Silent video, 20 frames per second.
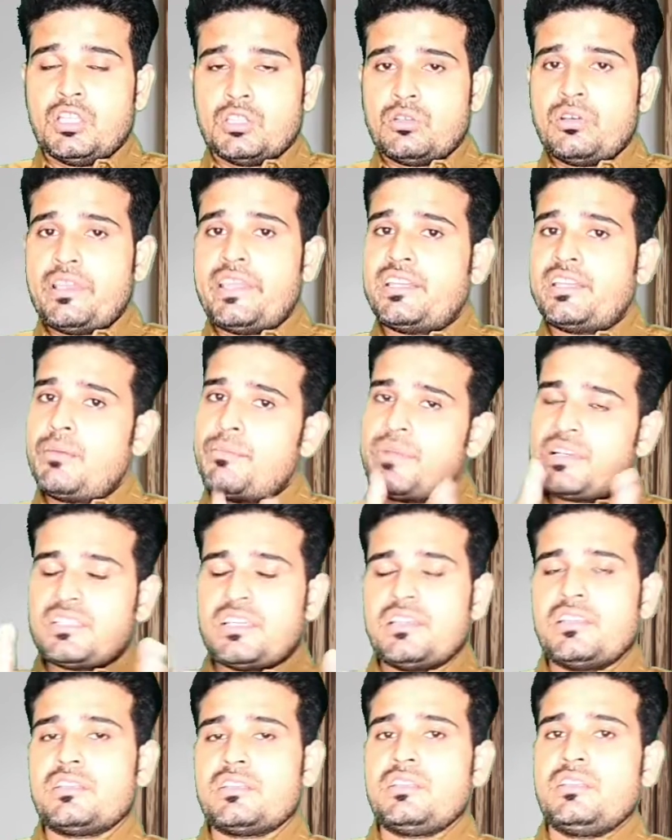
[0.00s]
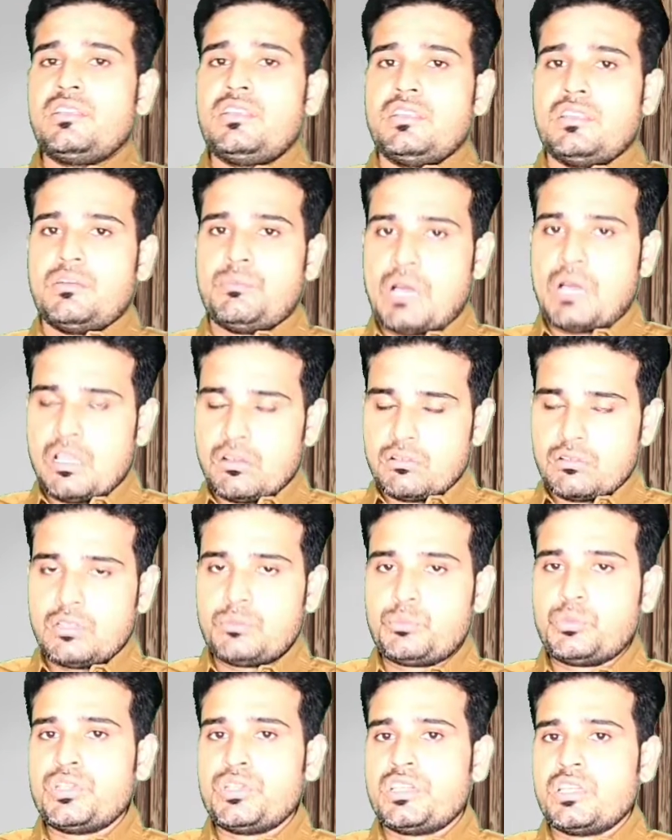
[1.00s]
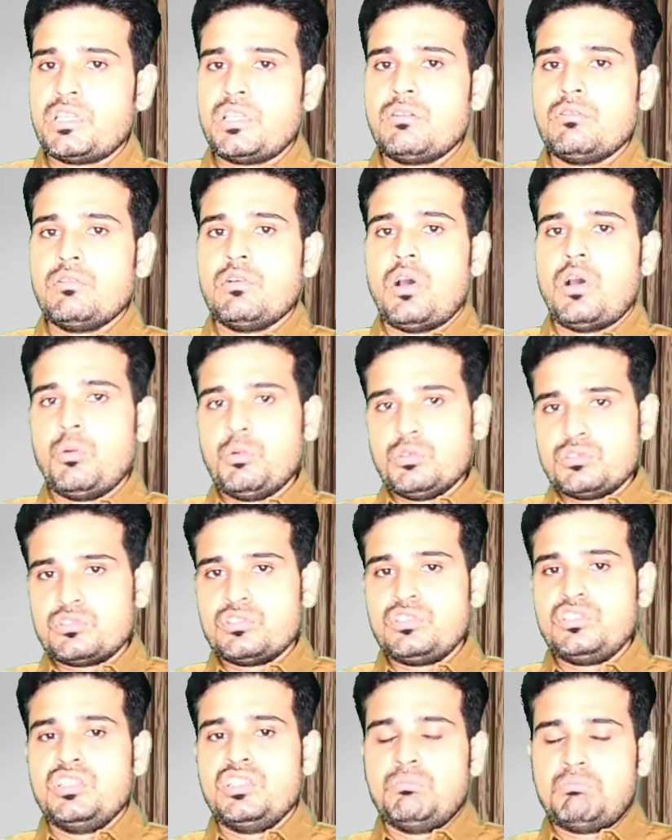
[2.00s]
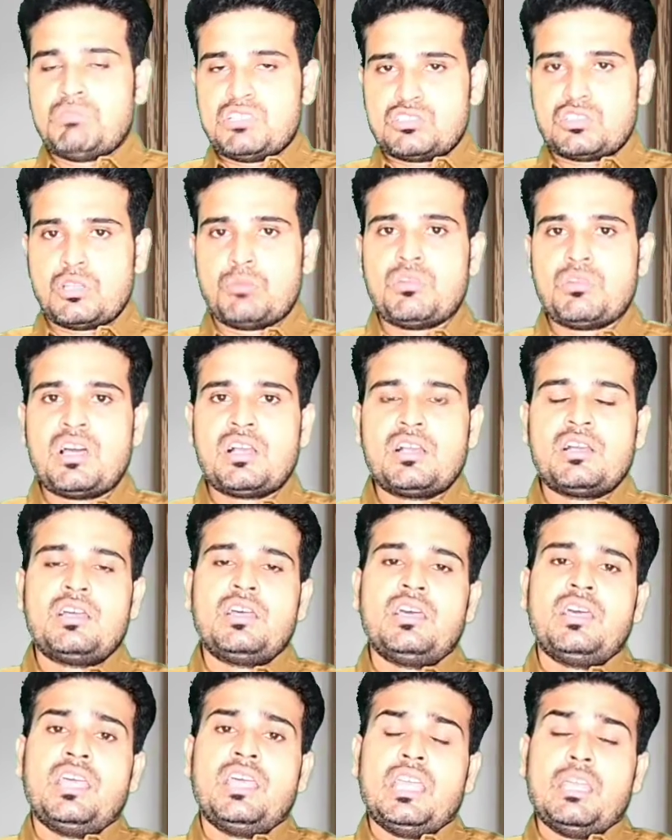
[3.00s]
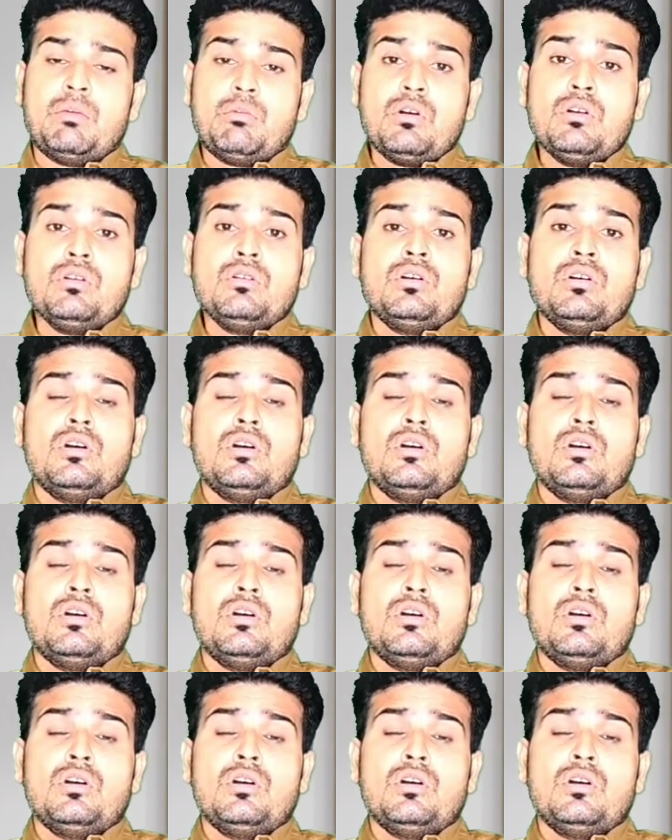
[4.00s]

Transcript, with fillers: তো এটা মাথায় রেখে ভালো করে পরীক্ষা দাও অবশ্যই বেস্ট অফ লাক এবং